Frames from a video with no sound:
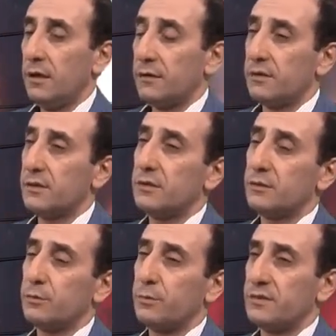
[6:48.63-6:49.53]

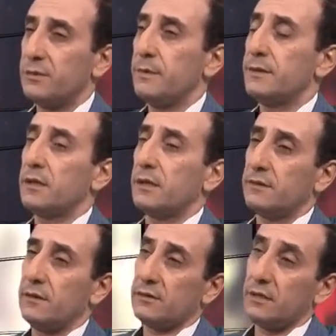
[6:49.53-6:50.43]
Зангизу постепенно
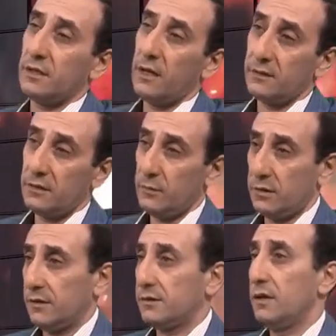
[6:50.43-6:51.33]
оказался отрезанным
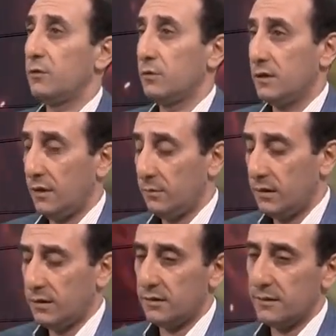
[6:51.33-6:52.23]
от остального
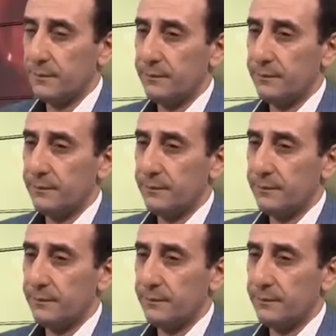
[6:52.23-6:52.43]
Карабаха.